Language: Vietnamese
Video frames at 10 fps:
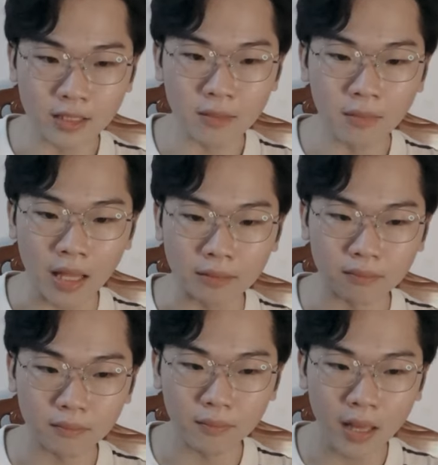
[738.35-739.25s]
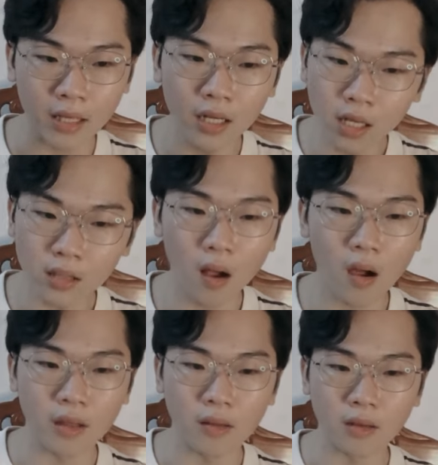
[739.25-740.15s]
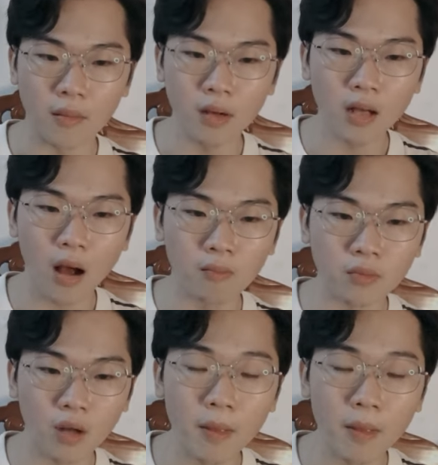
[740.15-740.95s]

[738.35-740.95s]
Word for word: nhưng mà mang ít ít thôi để mất công